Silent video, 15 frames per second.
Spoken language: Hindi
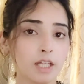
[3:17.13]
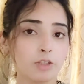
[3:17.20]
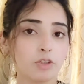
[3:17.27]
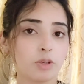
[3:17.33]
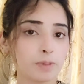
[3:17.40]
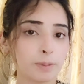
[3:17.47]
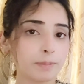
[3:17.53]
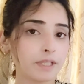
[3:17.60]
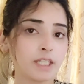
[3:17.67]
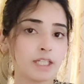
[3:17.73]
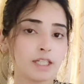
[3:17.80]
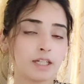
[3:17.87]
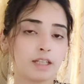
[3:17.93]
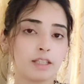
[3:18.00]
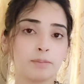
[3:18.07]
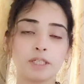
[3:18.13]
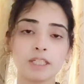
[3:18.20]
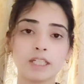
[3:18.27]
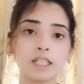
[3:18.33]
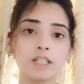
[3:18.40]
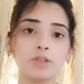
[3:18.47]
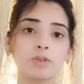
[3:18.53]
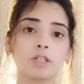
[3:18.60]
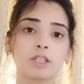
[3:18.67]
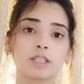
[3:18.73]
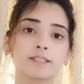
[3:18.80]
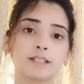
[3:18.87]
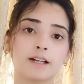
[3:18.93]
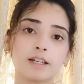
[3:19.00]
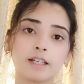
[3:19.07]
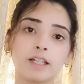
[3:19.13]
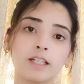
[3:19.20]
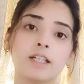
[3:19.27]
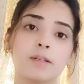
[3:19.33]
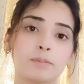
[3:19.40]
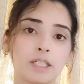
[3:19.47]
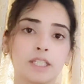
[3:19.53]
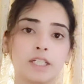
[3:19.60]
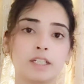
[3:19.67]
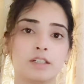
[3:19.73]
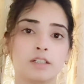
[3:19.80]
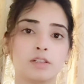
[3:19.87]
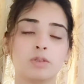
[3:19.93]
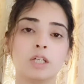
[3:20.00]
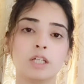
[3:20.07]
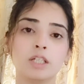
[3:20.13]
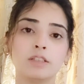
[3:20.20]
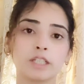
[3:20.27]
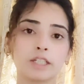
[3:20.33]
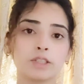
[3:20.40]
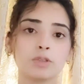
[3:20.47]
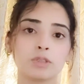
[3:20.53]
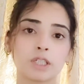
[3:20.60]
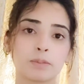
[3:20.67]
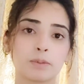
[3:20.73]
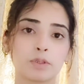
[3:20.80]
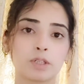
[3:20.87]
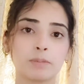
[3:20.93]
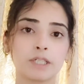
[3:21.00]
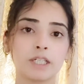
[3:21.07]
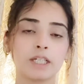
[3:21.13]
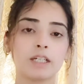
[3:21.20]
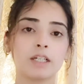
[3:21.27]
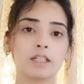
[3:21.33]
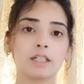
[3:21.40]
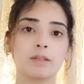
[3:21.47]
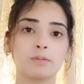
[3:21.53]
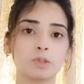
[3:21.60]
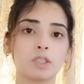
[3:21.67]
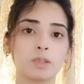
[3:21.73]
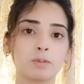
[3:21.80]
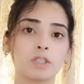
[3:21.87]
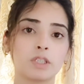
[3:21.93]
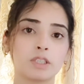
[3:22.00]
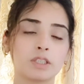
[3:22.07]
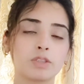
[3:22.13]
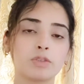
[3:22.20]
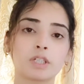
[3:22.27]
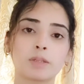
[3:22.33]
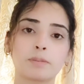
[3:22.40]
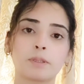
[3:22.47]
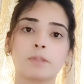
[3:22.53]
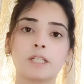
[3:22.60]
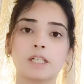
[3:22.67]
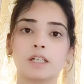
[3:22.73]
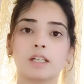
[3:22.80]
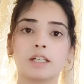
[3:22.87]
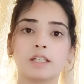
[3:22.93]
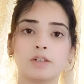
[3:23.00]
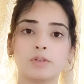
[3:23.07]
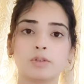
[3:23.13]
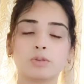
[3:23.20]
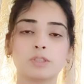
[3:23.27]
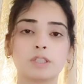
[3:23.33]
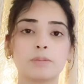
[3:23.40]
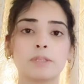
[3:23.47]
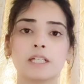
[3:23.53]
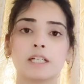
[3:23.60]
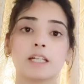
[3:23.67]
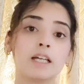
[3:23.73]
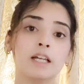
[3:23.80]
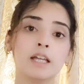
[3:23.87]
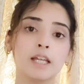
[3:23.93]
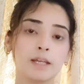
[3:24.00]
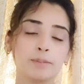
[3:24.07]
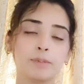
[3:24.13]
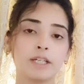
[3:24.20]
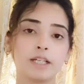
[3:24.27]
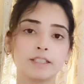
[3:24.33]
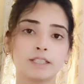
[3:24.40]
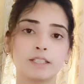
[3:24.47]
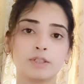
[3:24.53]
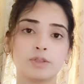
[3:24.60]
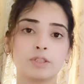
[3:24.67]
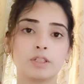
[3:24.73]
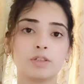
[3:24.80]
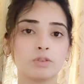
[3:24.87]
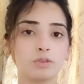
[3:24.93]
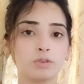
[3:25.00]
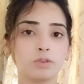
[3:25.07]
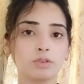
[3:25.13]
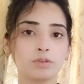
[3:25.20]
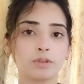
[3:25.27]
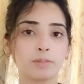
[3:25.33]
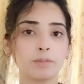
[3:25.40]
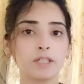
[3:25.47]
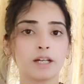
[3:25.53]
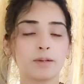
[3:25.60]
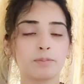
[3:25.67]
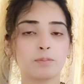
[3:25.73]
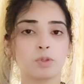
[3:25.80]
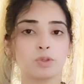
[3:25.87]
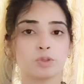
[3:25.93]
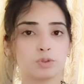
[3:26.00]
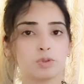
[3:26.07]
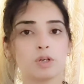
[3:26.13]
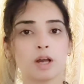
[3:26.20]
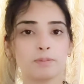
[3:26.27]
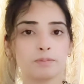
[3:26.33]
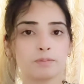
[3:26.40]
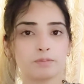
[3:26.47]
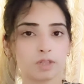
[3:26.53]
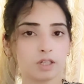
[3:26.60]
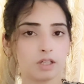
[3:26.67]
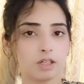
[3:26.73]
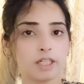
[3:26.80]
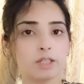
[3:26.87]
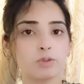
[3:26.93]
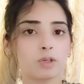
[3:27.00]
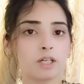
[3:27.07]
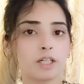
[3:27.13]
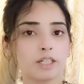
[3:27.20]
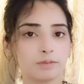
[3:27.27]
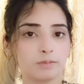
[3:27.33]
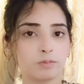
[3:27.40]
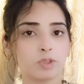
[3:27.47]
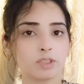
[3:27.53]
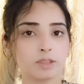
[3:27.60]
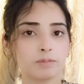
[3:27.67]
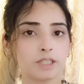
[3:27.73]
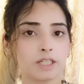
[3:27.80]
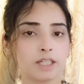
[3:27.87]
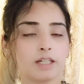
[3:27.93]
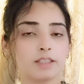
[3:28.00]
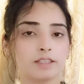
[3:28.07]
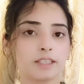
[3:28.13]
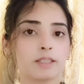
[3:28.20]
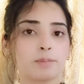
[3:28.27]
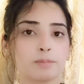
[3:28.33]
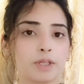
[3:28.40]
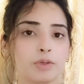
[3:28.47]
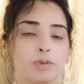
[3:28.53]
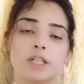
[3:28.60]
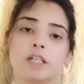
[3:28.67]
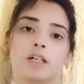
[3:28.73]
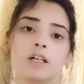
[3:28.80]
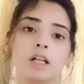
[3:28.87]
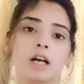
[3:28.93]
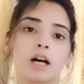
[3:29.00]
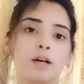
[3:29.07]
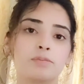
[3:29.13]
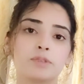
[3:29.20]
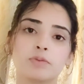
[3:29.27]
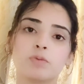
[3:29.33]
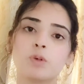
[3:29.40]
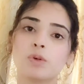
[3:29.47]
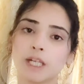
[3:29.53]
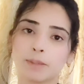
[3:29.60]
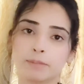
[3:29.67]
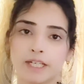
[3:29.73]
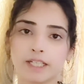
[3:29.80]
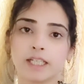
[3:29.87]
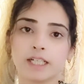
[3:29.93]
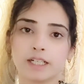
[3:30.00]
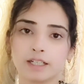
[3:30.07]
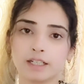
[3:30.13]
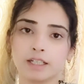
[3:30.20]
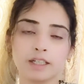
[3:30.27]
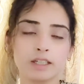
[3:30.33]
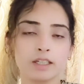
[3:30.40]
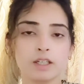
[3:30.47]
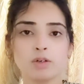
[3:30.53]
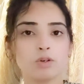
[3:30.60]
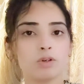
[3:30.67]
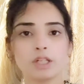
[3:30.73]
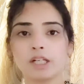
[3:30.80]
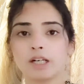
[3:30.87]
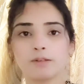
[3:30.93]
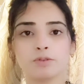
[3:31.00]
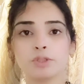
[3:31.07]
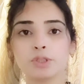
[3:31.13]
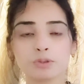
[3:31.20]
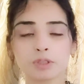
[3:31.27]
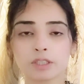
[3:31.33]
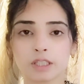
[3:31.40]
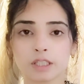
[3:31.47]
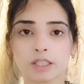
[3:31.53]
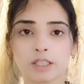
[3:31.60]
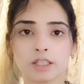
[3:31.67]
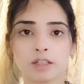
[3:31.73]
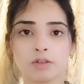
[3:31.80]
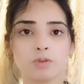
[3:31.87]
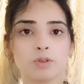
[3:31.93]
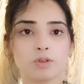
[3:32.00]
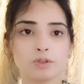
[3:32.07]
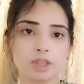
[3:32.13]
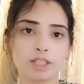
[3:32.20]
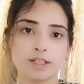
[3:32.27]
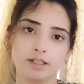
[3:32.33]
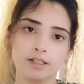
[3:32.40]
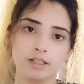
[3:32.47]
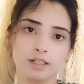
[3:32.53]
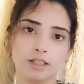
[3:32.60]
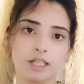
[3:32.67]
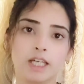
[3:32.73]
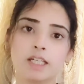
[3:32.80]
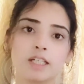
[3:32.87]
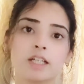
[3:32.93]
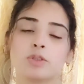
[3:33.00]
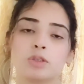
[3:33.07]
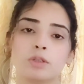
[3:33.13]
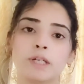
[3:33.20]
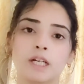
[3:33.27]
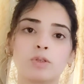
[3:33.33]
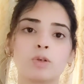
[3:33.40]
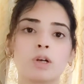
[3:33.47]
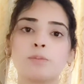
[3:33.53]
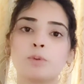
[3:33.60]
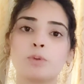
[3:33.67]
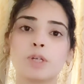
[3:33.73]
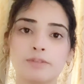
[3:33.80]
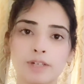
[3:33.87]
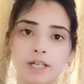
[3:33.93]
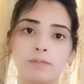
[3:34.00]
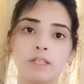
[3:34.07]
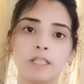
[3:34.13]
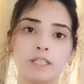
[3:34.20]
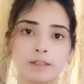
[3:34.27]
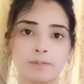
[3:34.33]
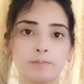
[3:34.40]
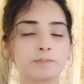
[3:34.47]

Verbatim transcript: तो आप कपड़े निकाल लें फिर ये नहीं होगा कि सारे ही कपड़े निकाल दो सर्दियों के कपड़ों का भी ढेर लग गया मोटे मोटे सर्दियों के कपड़े भी निकल आए हैं और दूसरे भी निकल आए फिर ऐसा नहीं होगा और तो फिर आपको जो आपका रिक्वायर्ड मौसम के लिहाज से कपड़े होंगे ना आप सिर्फ वो वाला बैग निकाल लें और आप वो यूज़ करें वो एक या दो बैग होगा पूरी फैमिली का